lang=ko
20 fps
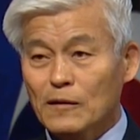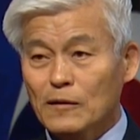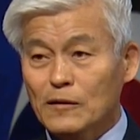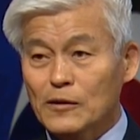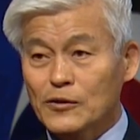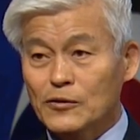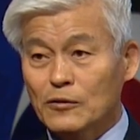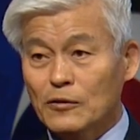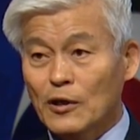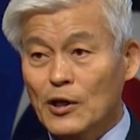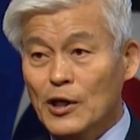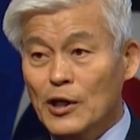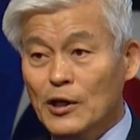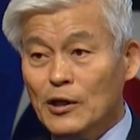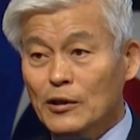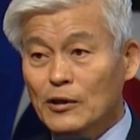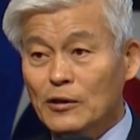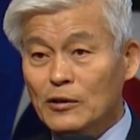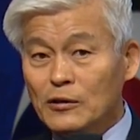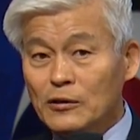그래서
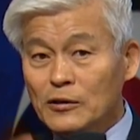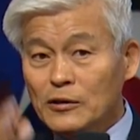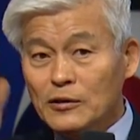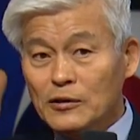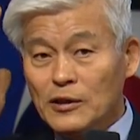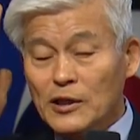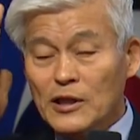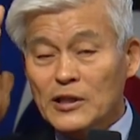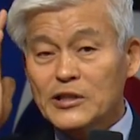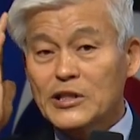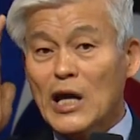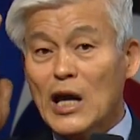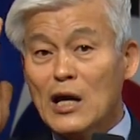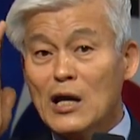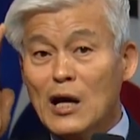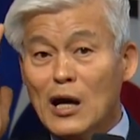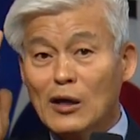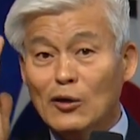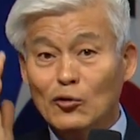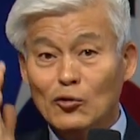그런
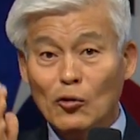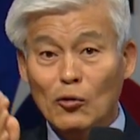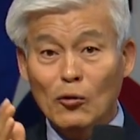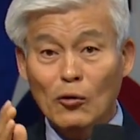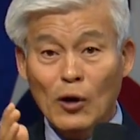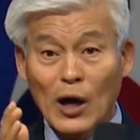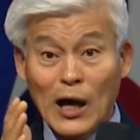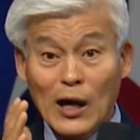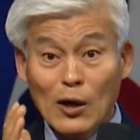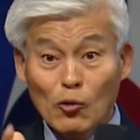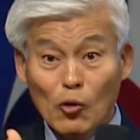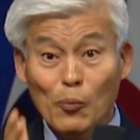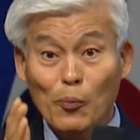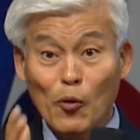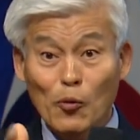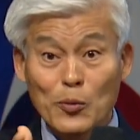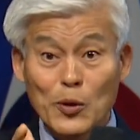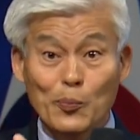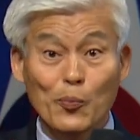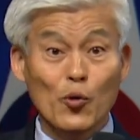생각으로 하고
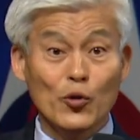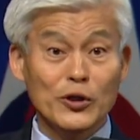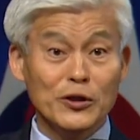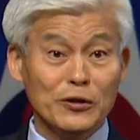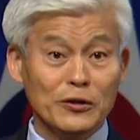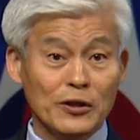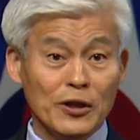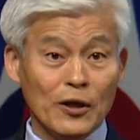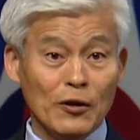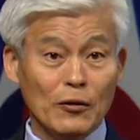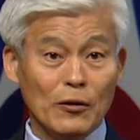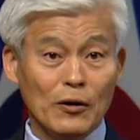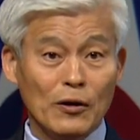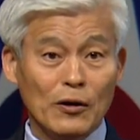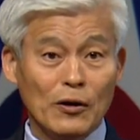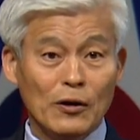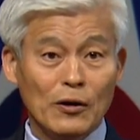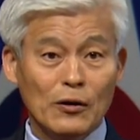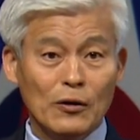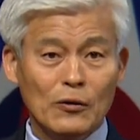보면 보이는데요.
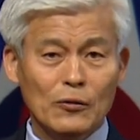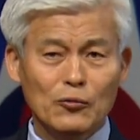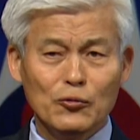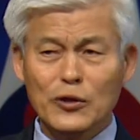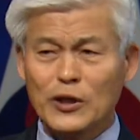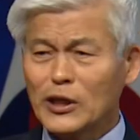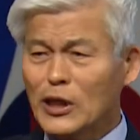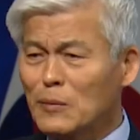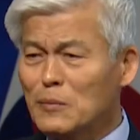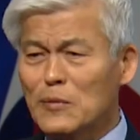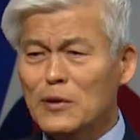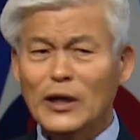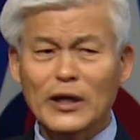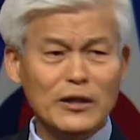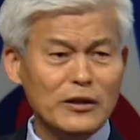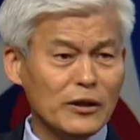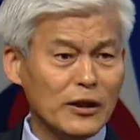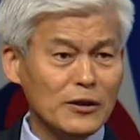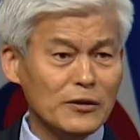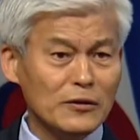우리께 뭐가
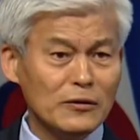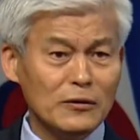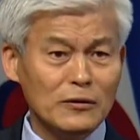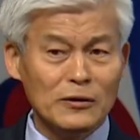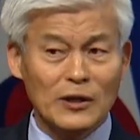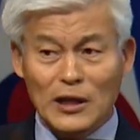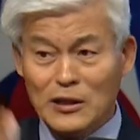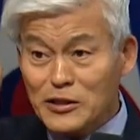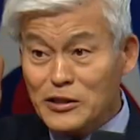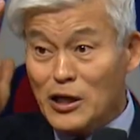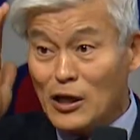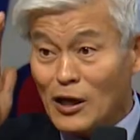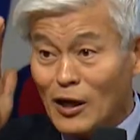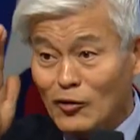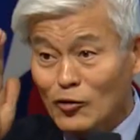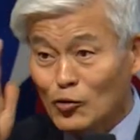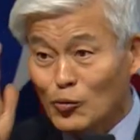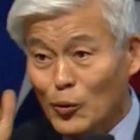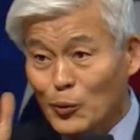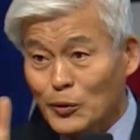있겠어라는
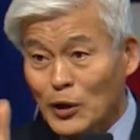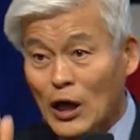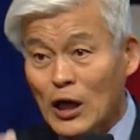생각으로 보면